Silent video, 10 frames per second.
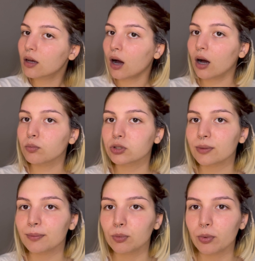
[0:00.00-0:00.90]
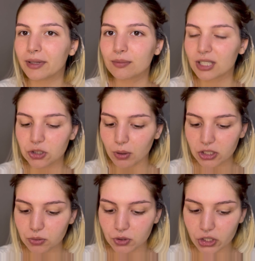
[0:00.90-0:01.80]
Ay bu, bu benim saçımı
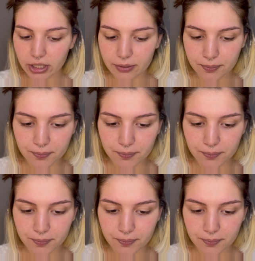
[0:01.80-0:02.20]
açmayacak.